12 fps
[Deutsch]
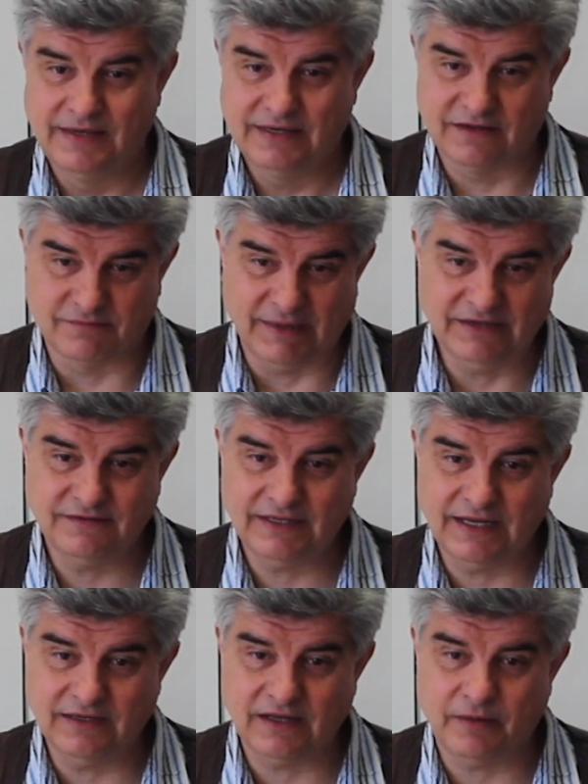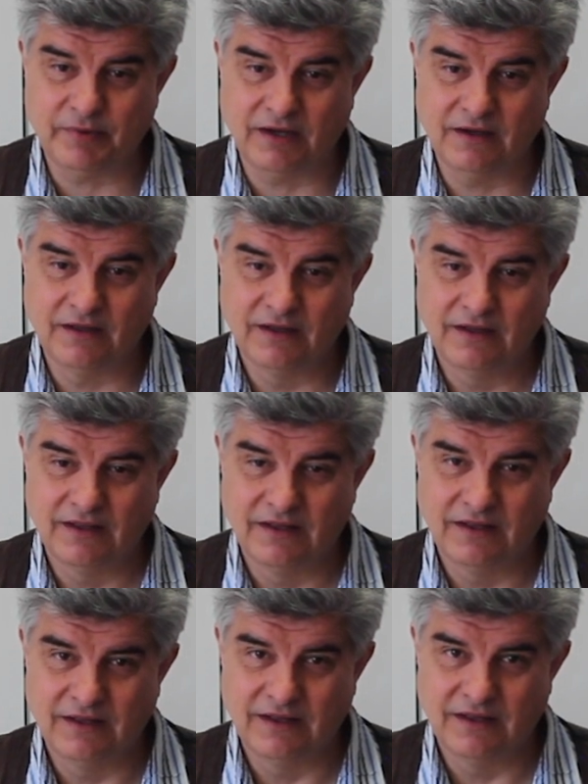Das meiste Geld aber
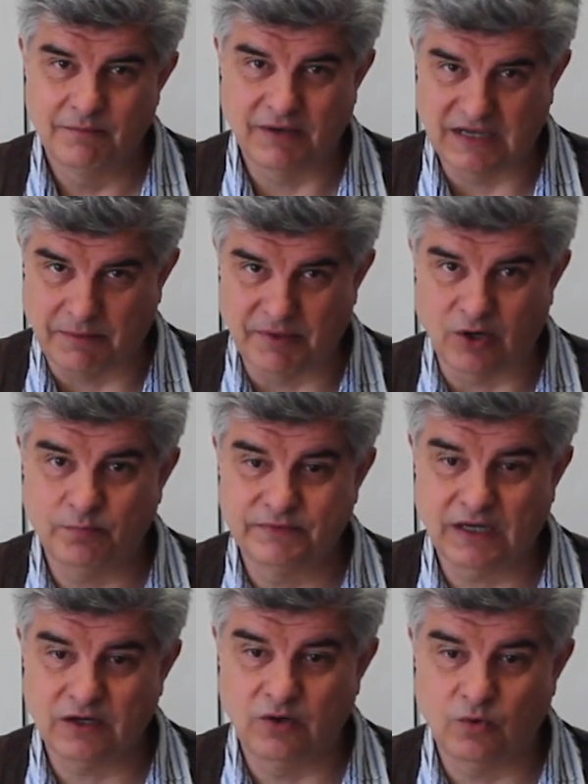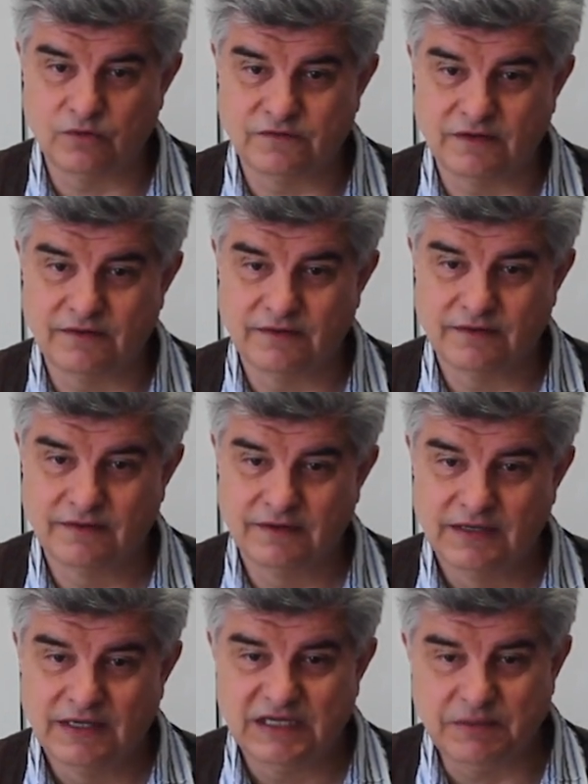bekamen Obdachlose,
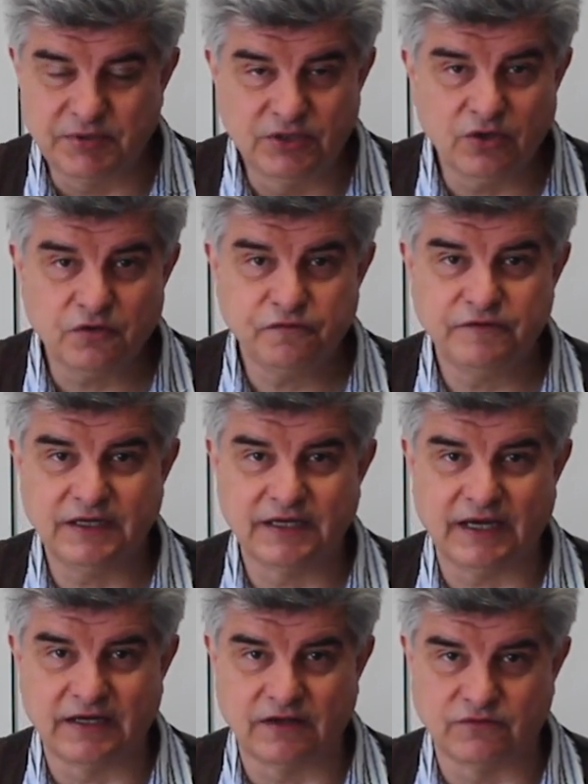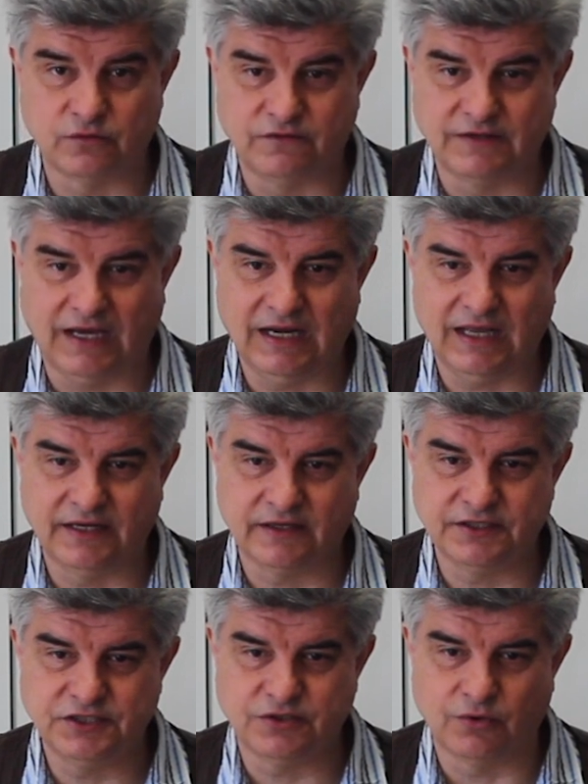die Bedürftigen einer
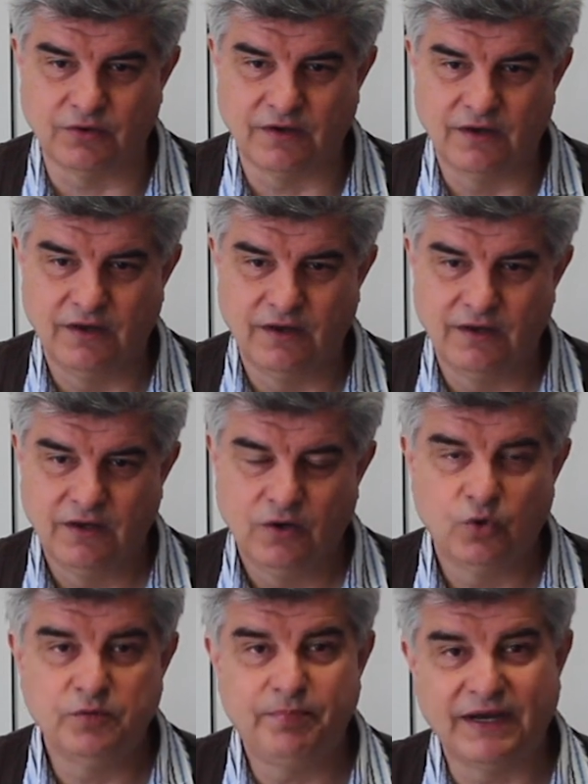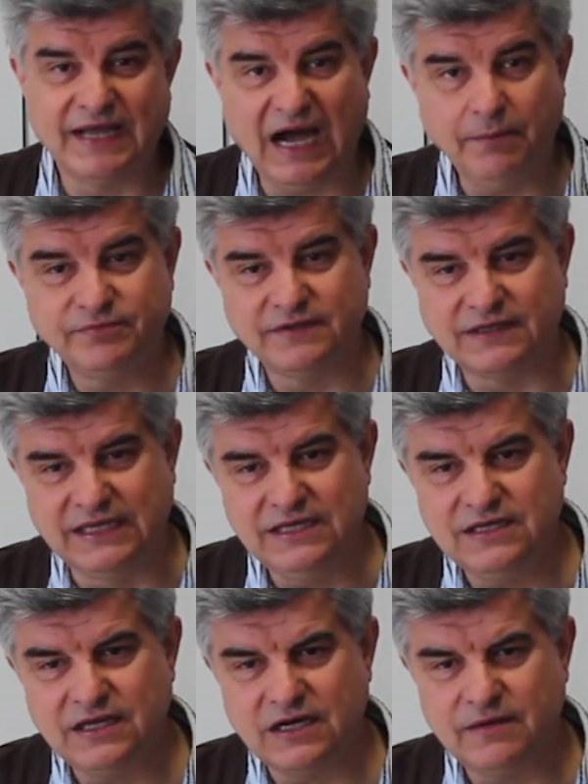Sozialeinrichtung und begabte
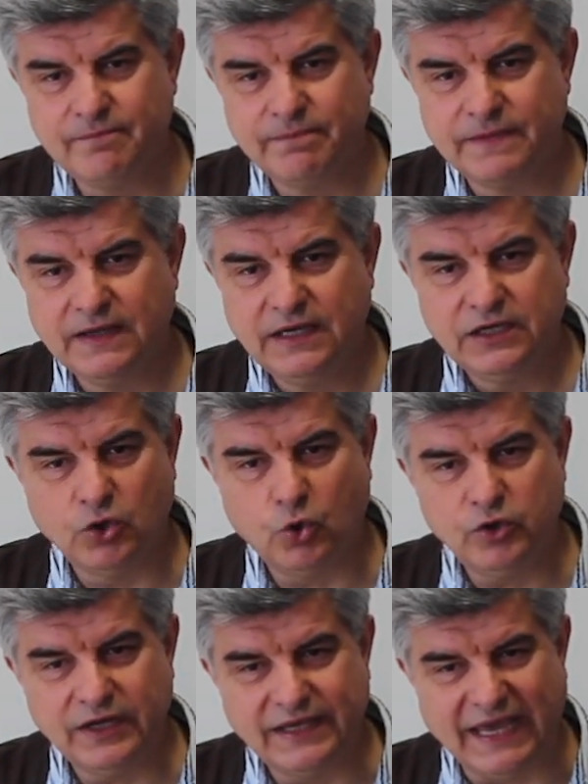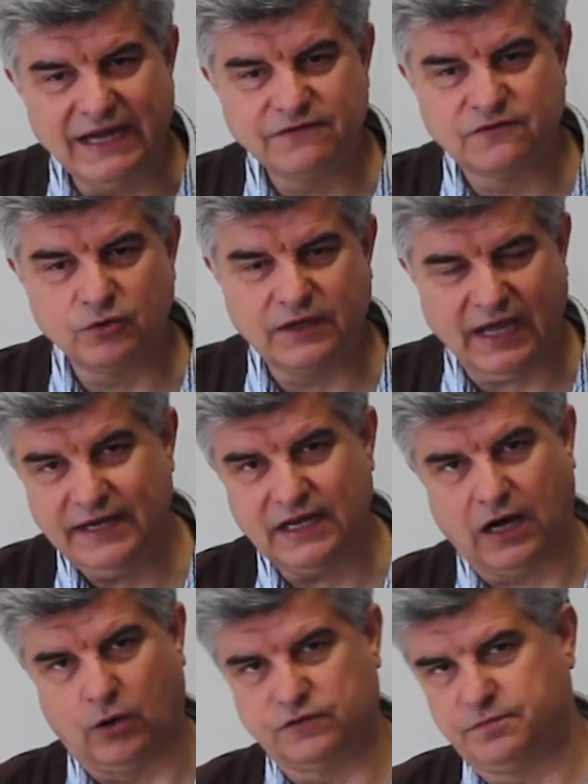Kinder, die ohne Geld zu
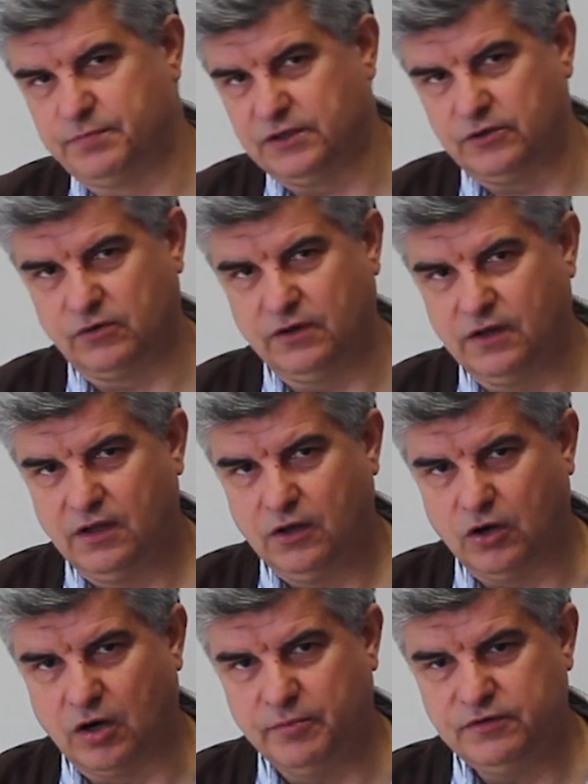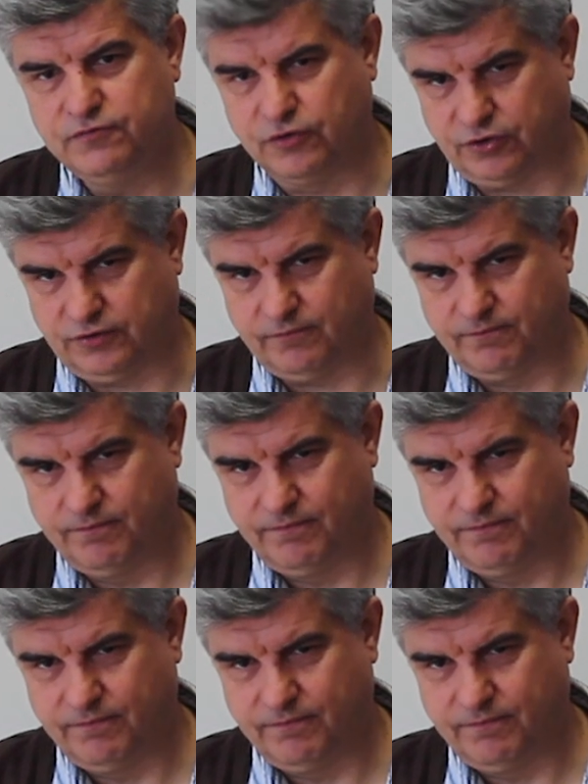keiner Ausbildung kommen würden.